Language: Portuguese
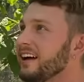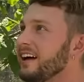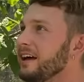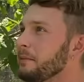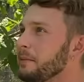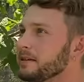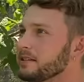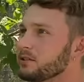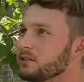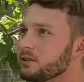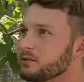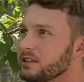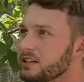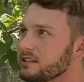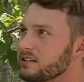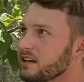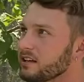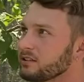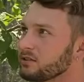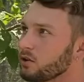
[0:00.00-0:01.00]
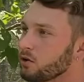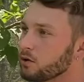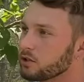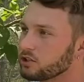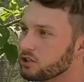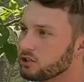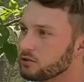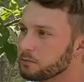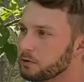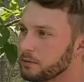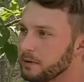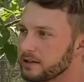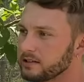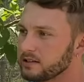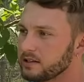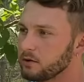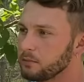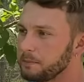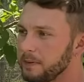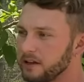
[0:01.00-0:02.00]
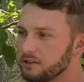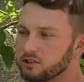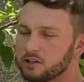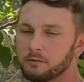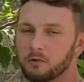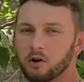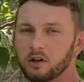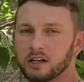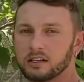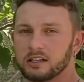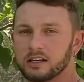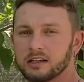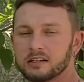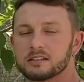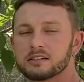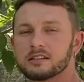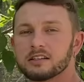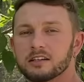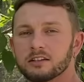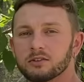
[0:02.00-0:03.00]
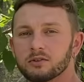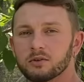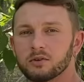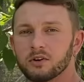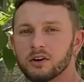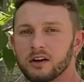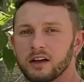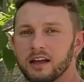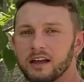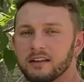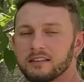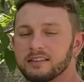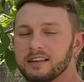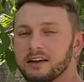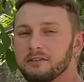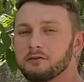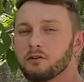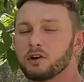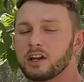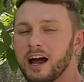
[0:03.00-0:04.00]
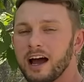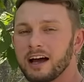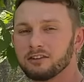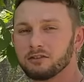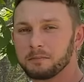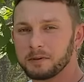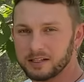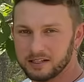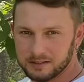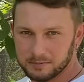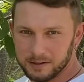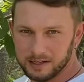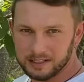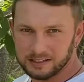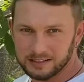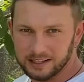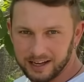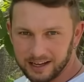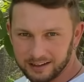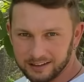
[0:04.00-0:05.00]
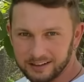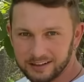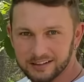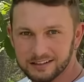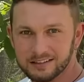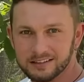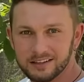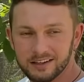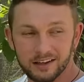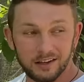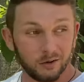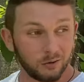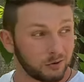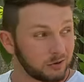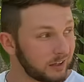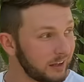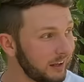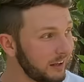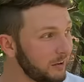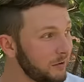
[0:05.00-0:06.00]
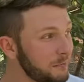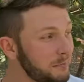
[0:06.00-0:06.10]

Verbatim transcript: É, mas eu não disse à toa, gente. Por mais que o pé de amora tenha sido devorado pelas maritacas, eu tenho